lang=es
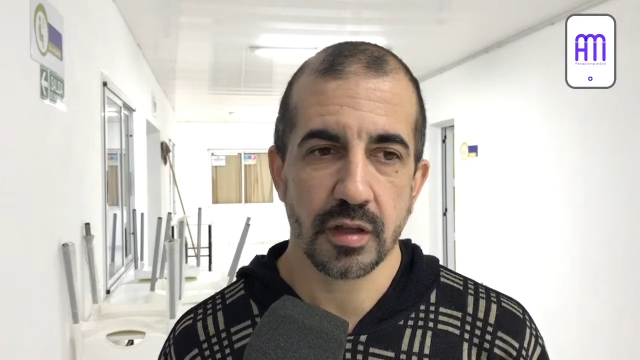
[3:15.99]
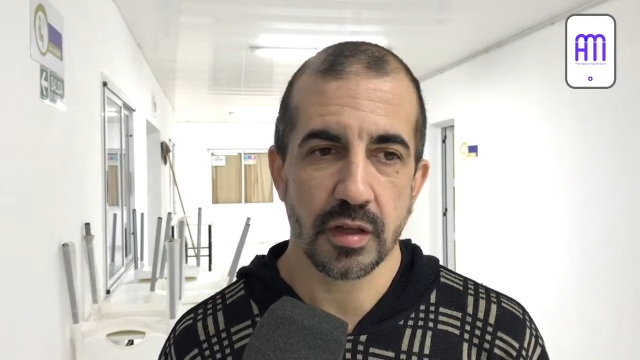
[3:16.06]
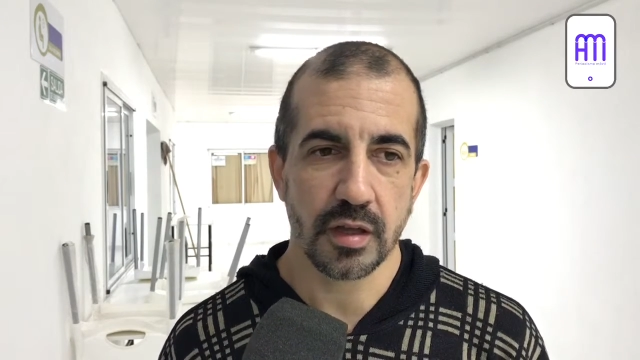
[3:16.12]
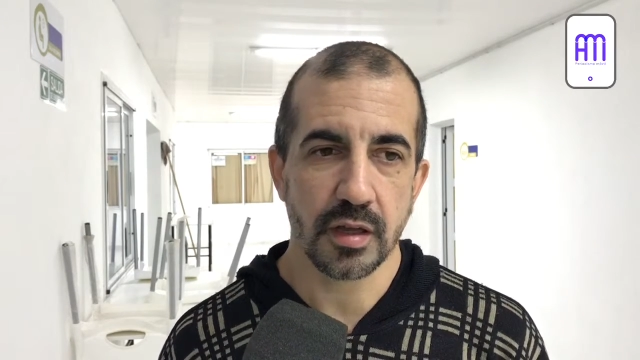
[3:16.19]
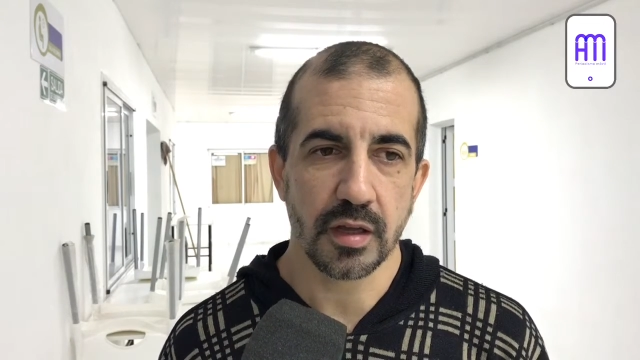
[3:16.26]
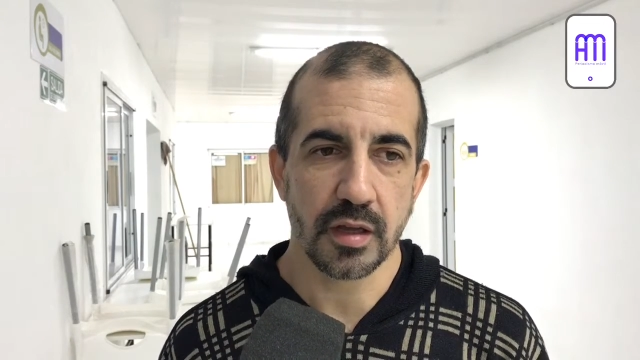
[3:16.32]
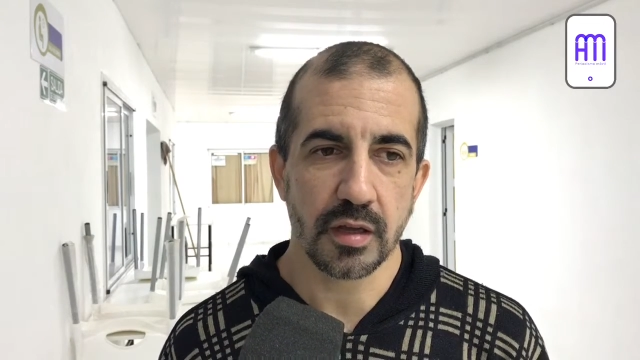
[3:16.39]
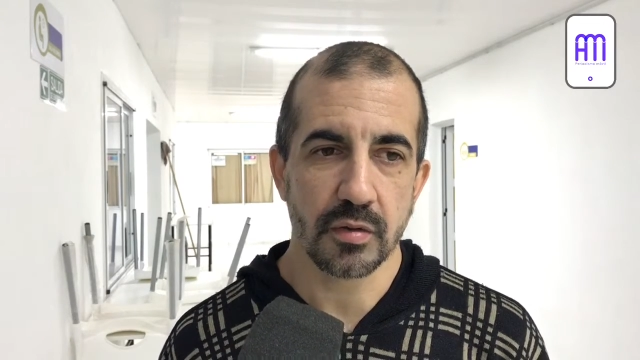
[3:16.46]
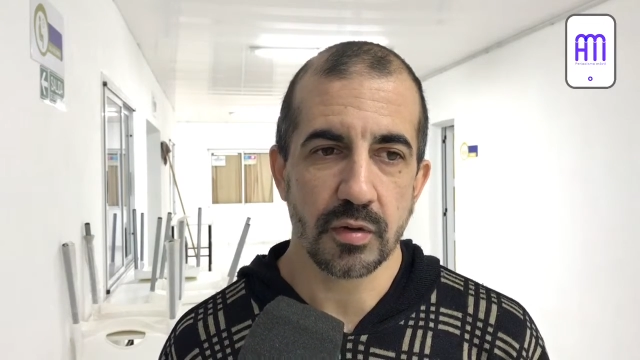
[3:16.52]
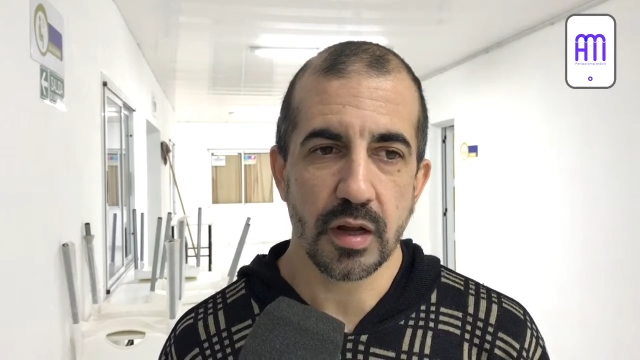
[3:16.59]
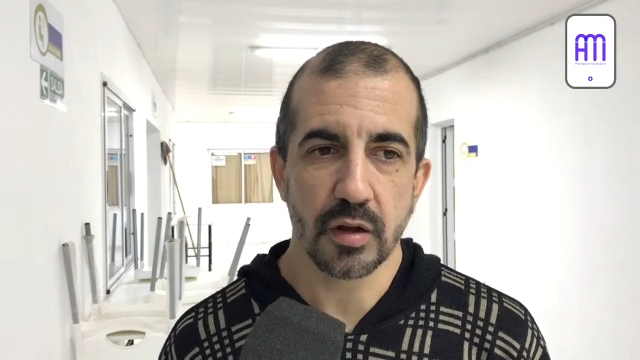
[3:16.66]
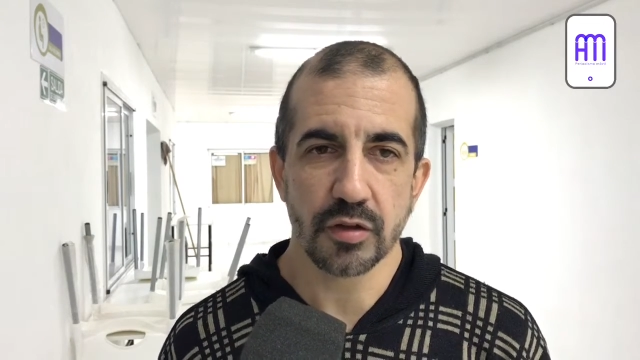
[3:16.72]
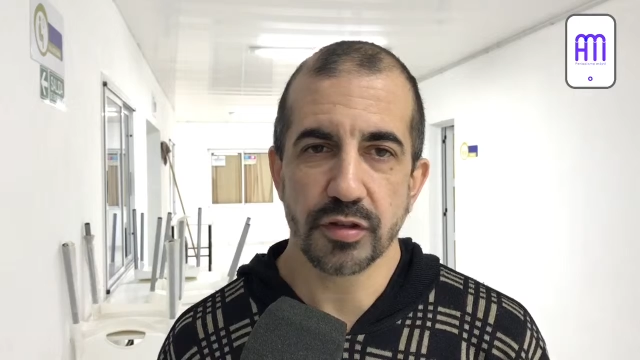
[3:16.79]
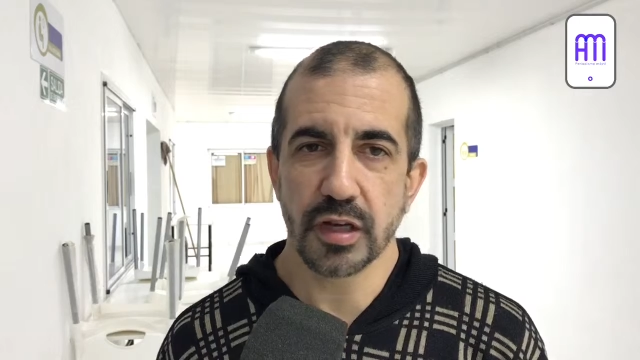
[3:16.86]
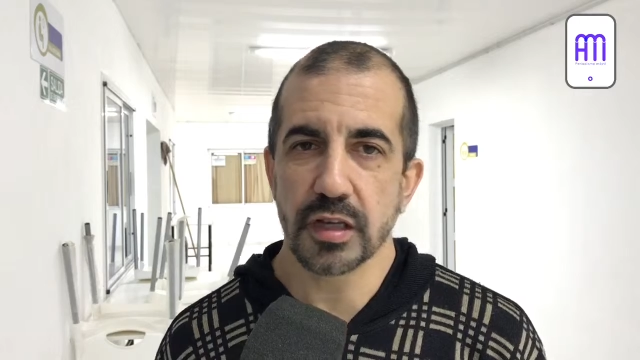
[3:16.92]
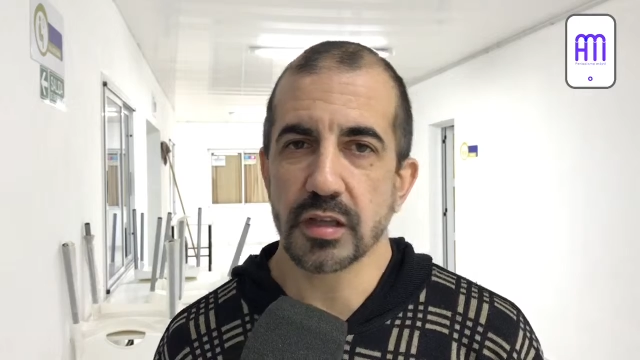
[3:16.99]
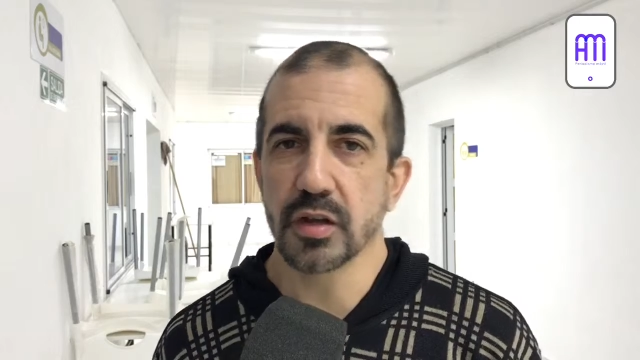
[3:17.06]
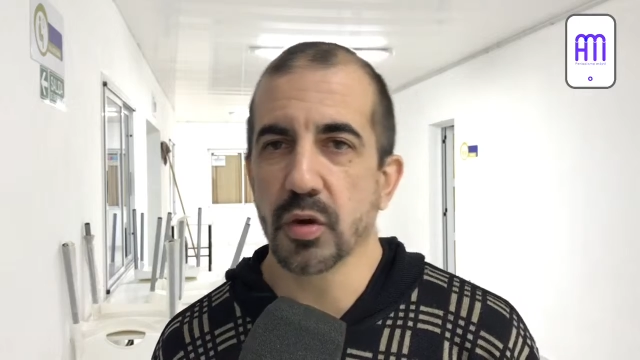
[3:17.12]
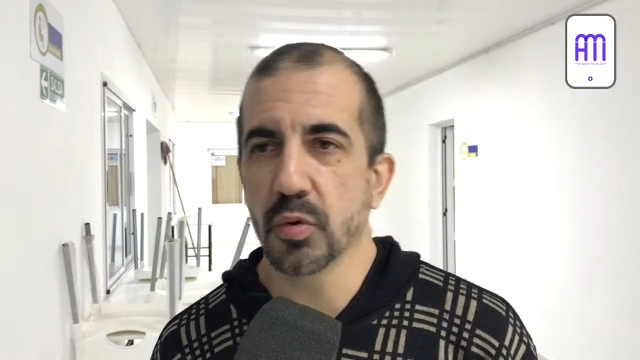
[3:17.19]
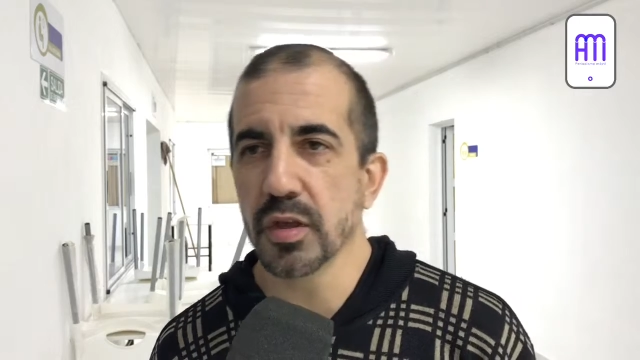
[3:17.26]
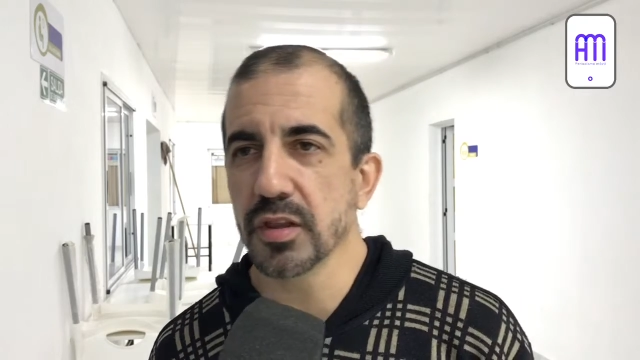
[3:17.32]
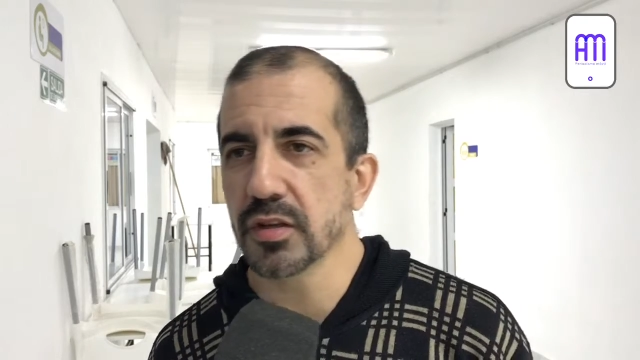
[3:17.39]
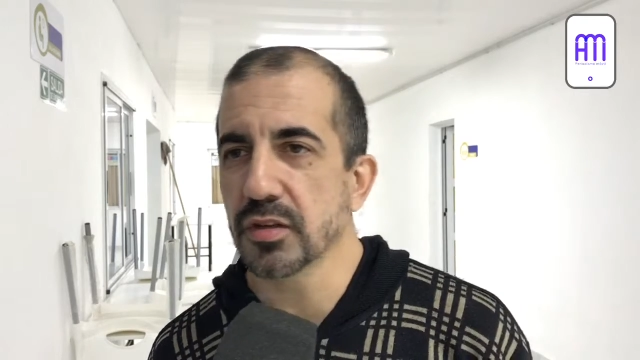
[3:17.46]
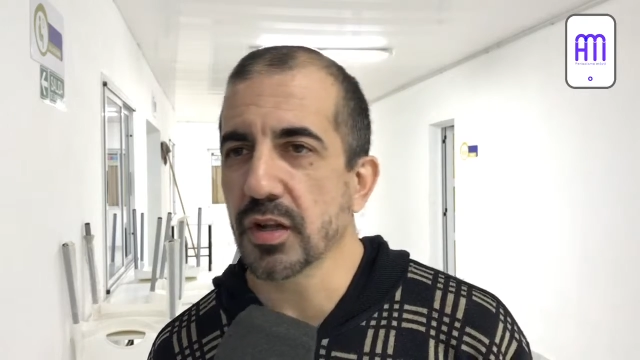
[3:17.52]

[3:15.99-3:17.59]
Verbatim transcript: Eh, una cosa que te lo cuenten,